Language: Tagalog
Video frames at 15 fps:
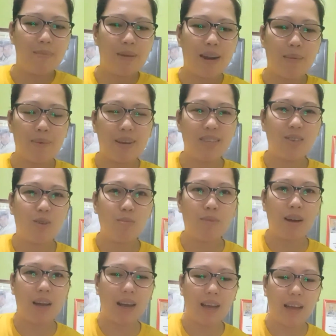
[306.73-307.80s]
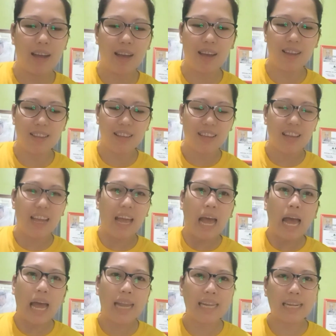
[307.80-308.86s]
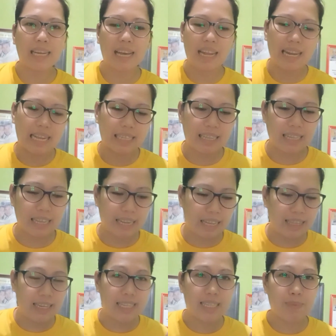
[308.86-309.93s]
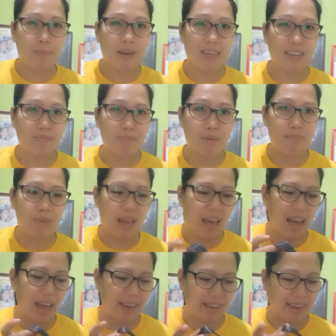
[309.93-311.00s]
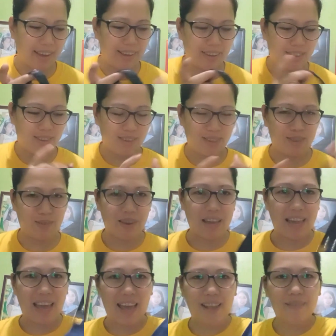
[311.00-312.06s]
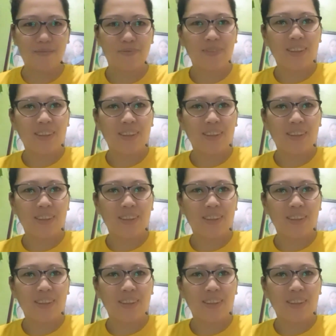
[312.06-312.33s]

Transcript: Marami kasi akong mga ka anik-anik na dinadala sa pag nagbabiyahe. So, ayan.